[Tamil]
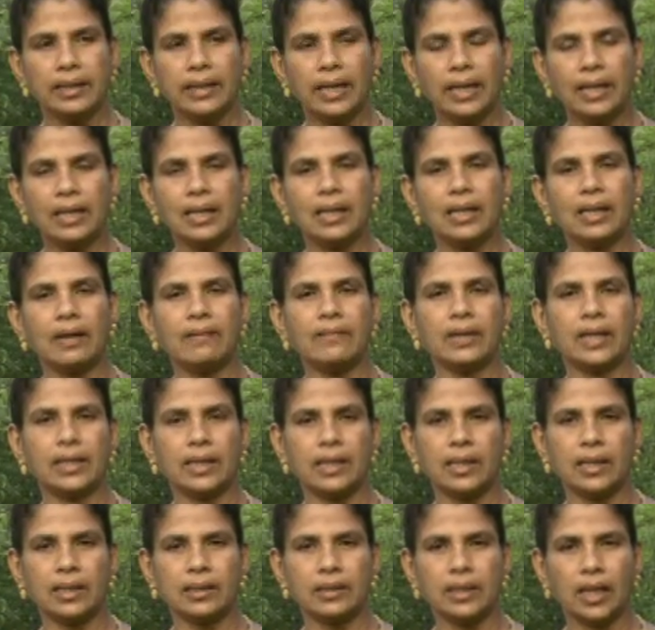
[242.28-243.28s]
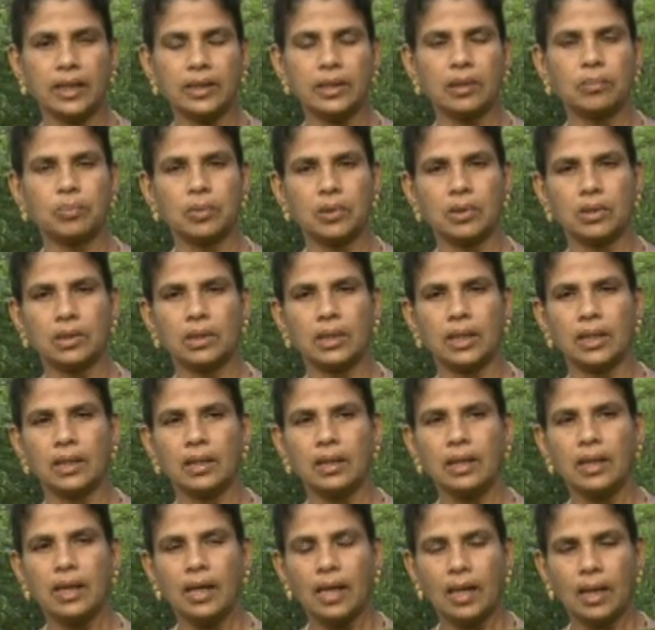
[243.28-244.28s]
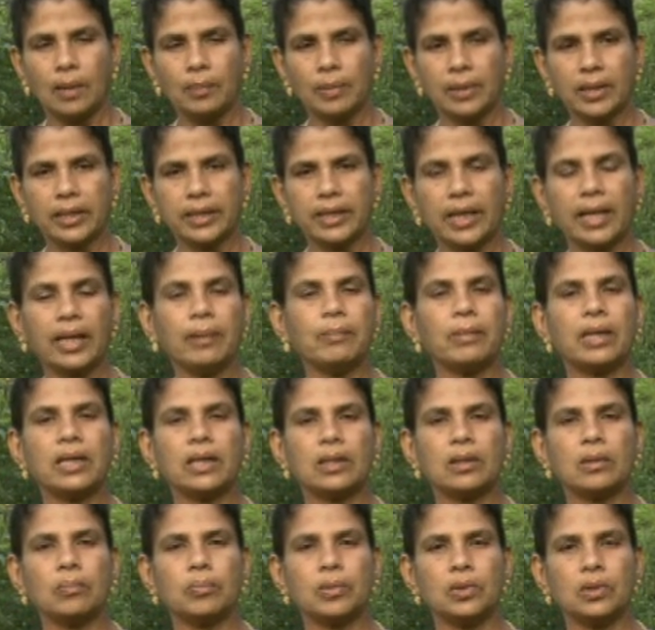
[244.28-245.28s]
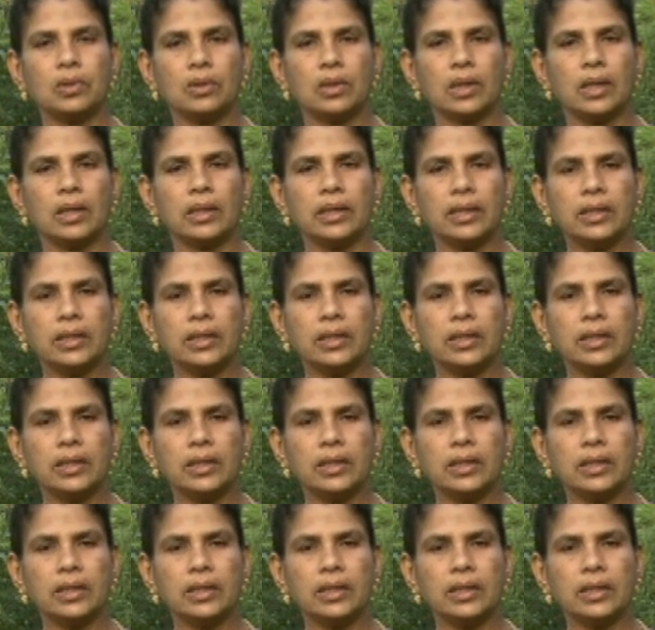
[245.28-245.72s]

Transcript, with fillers: நெல்லில் வர்ற தண்டு புழுக்கள் அப்புறம் இலை மடக்கு புழுக்கள்